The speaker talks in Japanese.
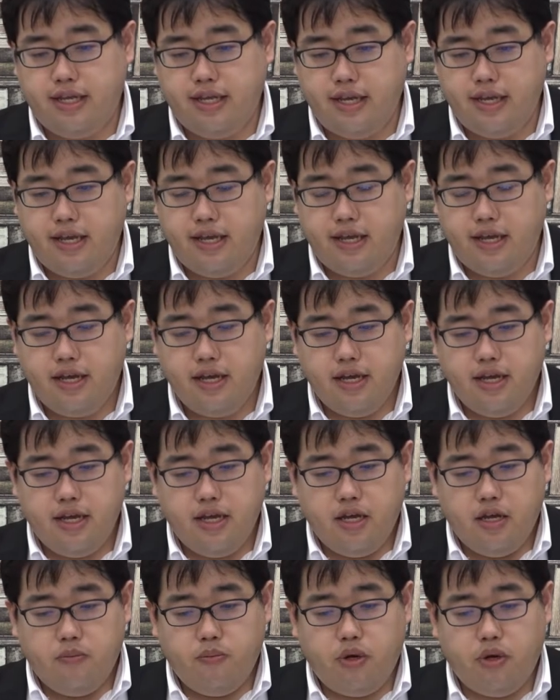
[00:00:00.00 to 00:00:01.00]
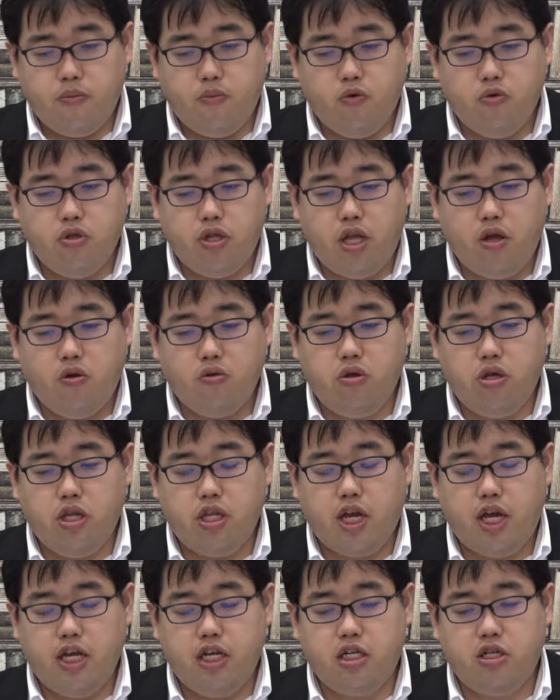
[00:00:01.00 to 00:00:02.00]
でまあ、問題ごとに
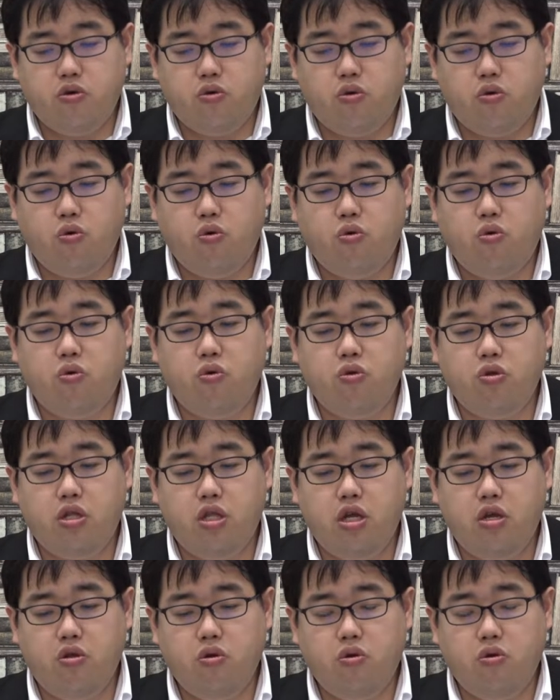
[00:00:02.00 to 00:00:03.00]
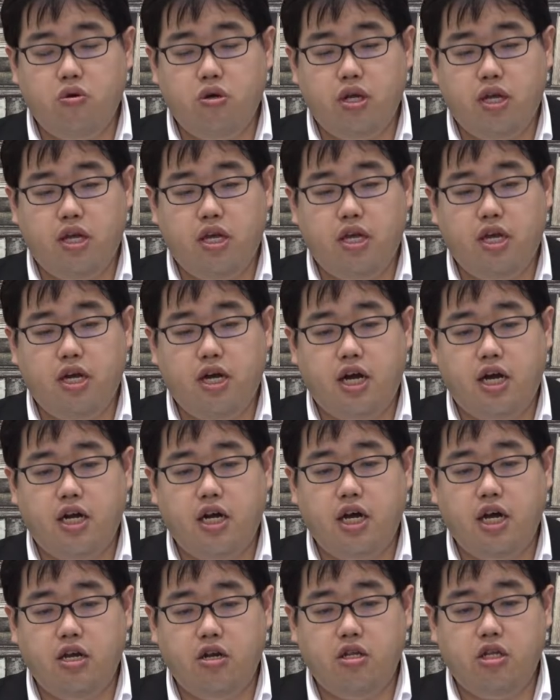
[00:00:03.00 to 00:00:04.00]
対処方法っていうのを、
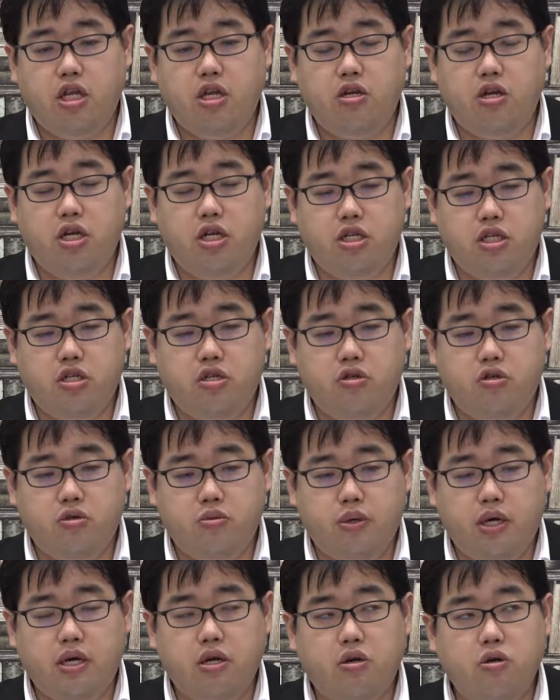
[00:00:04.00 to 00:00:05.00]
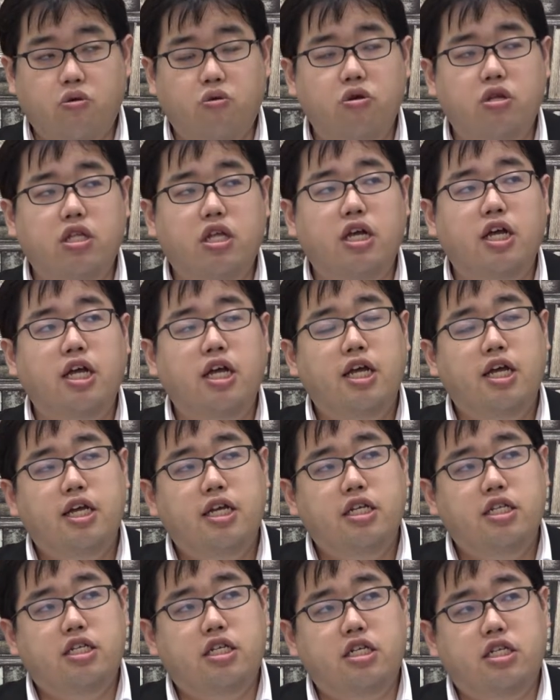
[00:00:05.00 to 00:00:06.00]
えー、考えるっていう練習、まあ、こういった
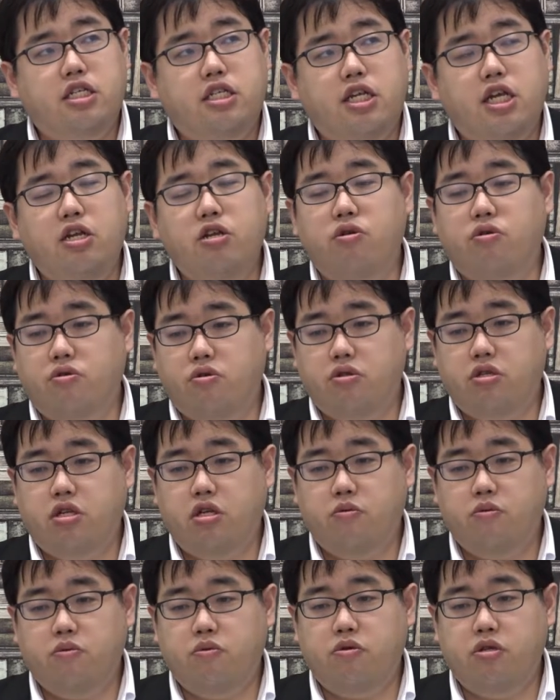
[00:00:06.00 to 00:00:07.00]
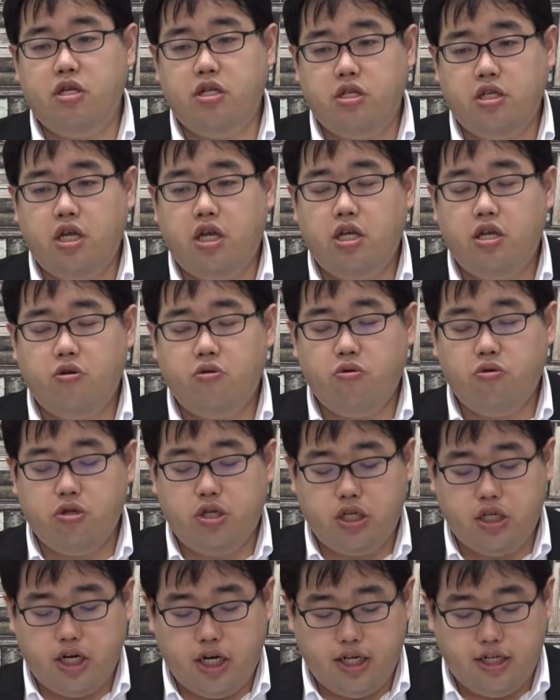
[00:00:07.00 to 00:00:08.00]
実践力っていう部分ですねを
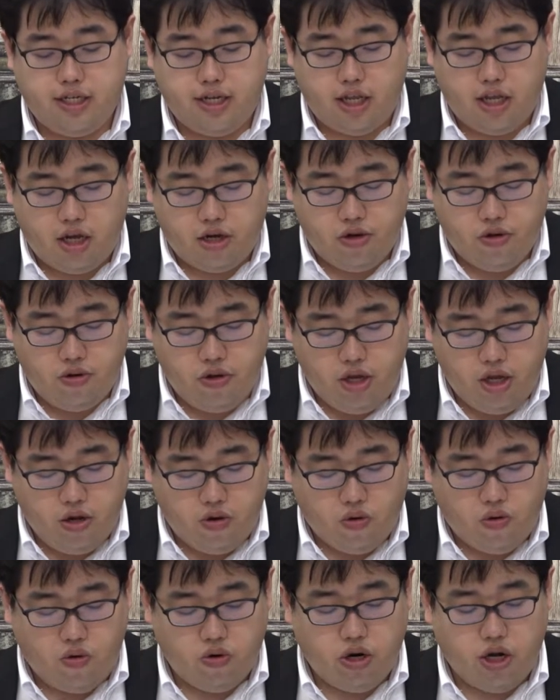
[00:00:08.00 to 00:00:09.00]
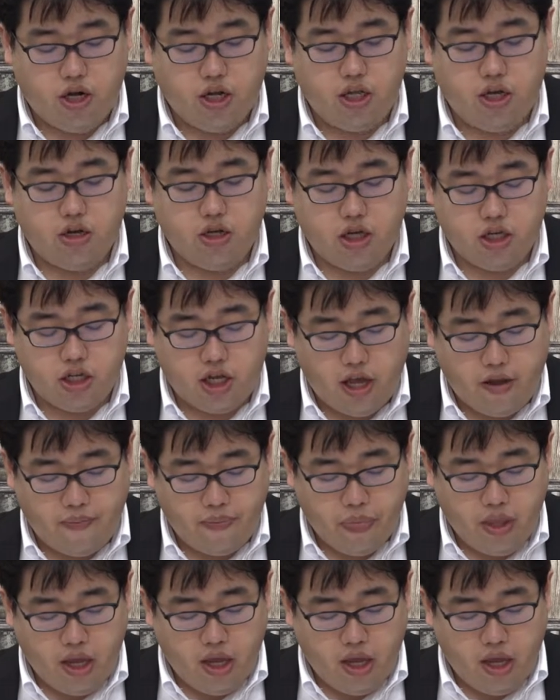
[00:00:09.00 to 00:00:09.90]
しっかりつけていくように心がけてください。